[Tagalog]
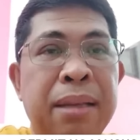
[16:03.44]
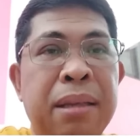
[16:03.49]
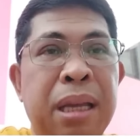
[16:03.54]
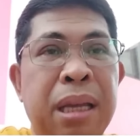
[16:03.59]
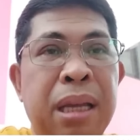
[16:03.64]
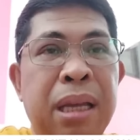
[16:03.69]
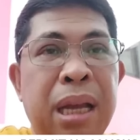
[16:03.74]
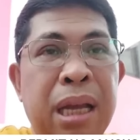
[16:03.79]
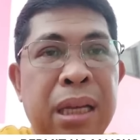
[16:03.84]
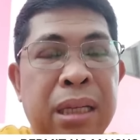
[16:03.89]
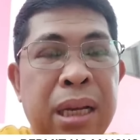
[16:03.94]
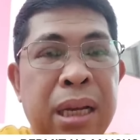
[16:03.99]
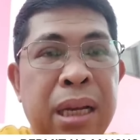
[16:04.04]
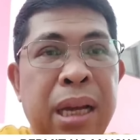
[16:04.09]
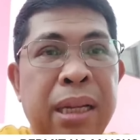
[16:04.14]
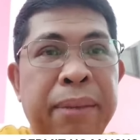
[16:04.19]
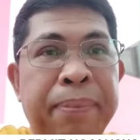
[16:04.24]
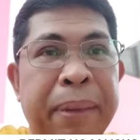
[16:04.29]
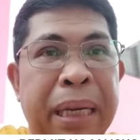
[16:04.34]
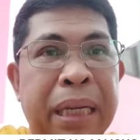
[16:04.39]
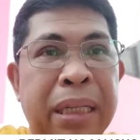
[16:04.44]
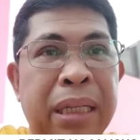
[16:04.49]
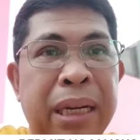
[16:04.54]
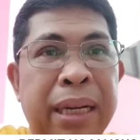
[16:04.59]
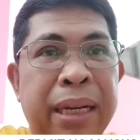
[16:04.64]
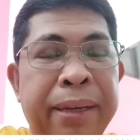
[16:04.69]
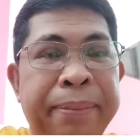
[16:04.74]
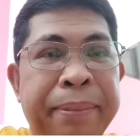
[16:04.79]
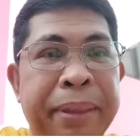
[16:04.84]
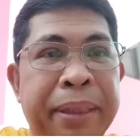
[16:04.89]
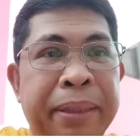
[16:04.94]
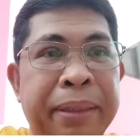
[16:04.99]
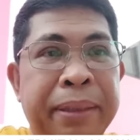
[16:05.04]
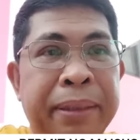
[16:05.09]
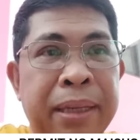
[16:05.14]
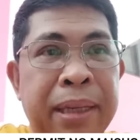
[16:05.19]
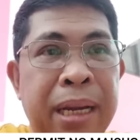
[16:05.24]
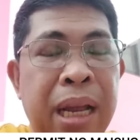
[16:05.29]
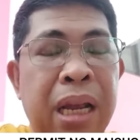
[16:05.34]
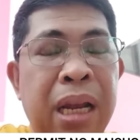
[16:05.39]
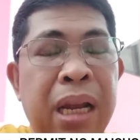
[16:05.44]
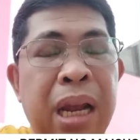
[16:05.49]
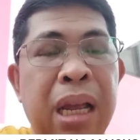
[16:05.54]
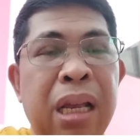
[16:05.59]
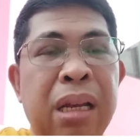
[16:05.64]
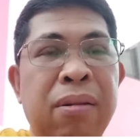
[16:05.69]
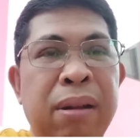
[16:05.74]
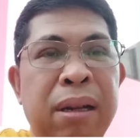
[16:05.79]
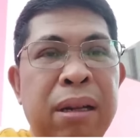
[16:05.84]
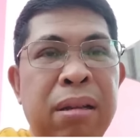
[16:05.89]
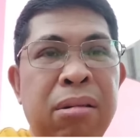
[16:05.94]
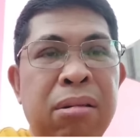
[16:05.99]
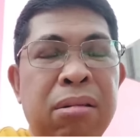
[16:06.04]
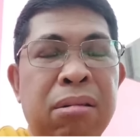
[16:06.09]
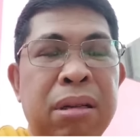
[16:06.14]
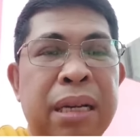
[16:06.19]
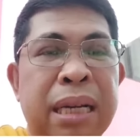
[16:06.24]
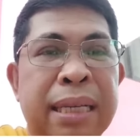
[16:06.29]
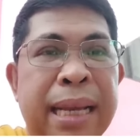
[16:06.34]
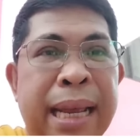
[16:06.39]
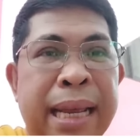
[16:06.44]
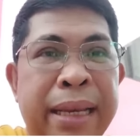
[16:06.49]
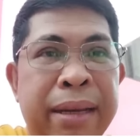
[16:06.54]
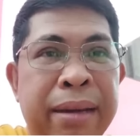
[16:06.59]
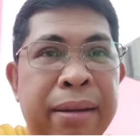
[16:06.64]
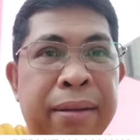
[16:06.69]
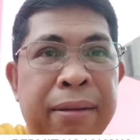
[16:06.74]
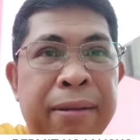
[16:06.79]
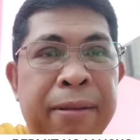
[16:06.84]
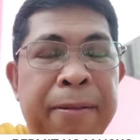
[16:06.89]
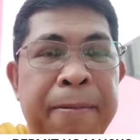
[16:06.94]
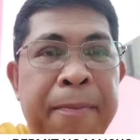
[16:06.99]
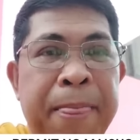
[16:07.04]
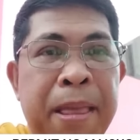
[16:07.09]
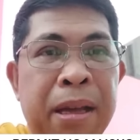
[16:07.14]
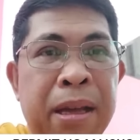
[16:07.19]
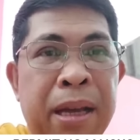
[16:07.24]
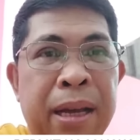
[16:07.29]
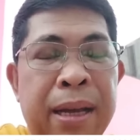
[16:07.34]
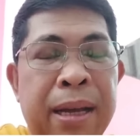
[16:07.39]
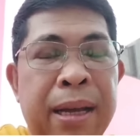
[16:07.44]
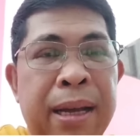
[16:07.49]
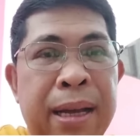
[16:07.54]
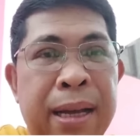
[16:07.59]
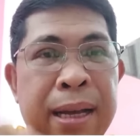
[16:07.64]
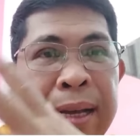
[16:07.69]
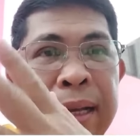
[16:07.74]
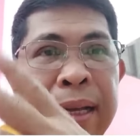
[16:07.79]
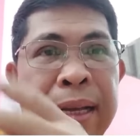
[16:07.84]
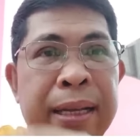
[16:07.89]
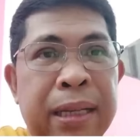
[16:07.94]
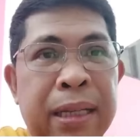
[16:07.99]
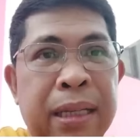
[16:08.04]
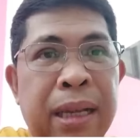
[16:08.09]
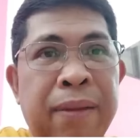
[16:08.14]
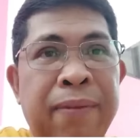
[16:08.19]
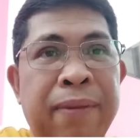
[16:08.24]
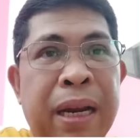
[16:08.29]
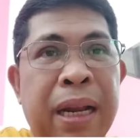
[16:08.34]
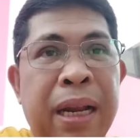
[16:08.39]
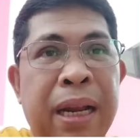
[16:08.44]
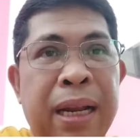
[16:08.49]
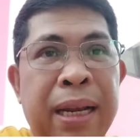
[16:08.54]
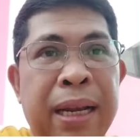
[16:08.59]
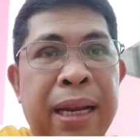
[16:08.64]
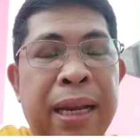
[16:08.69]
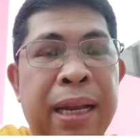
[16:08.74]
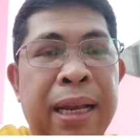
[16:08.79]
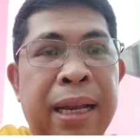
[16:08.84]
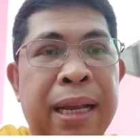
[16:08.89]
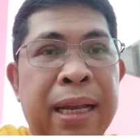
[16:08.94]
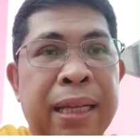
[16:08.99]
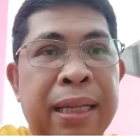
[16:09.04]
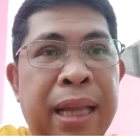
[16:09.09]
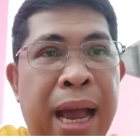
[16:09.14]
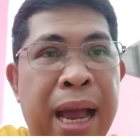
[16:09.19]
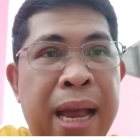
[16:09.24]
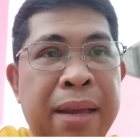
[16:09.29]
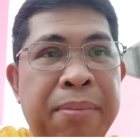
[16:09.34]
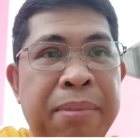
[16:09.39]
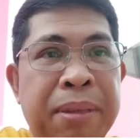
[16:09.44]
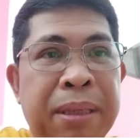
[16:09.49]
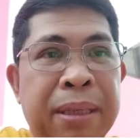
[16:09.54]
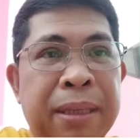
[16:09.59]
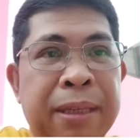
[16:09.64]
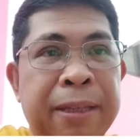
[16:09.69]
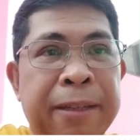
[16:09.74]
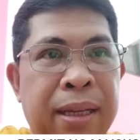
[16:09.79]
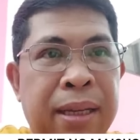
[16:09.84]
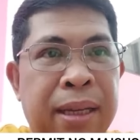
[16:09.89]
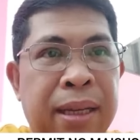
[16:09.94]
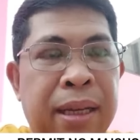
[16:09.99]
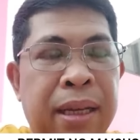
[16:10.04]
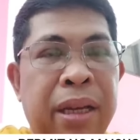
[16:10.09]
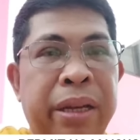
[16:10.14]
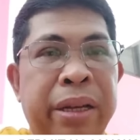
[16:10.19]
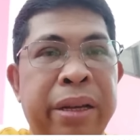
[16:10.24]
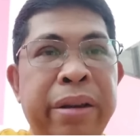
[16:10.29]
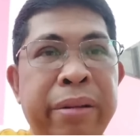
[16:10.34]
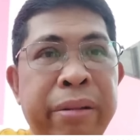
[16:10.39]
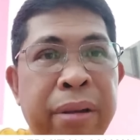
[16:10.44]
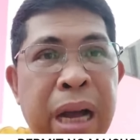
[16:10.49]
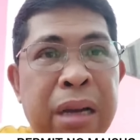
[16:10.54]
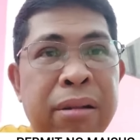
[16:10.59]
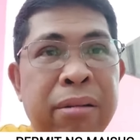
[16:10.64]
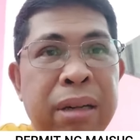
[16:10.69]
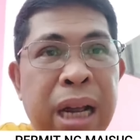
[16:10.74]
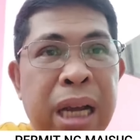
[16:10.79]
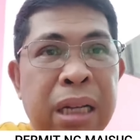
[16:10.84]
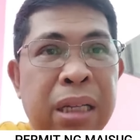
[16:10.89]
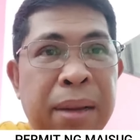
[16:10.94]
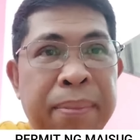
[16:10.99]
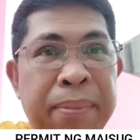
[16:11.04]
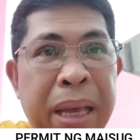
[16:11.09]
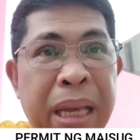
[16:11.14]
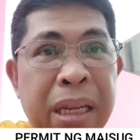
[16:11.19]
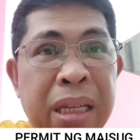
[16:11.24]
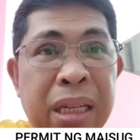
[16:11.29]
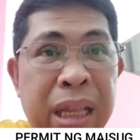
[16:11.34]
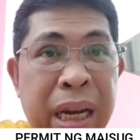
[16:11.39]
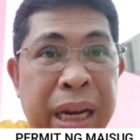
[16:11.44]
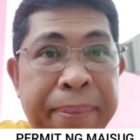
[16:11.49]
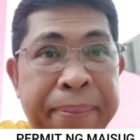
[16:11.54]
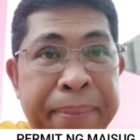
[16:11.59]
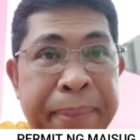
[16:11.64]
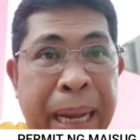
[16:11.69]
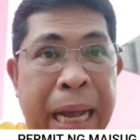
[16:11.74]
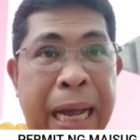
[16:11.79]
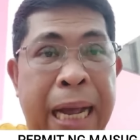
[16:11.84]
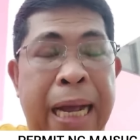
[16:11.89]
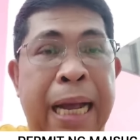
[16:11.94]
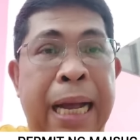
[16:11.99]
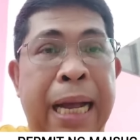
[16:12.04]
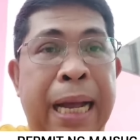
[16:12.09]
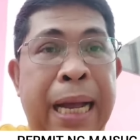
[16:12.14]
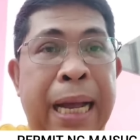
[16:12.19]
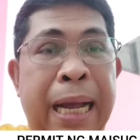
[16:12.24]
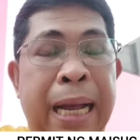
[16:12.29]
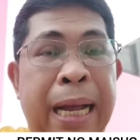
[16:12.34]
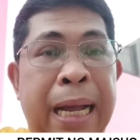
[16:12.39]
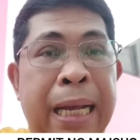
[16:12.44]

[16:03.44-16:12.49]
dating uh, Senate President po. Nainaikwento ko na sa inyo uh, several uh, times. Noong ako nasa mainstream pa,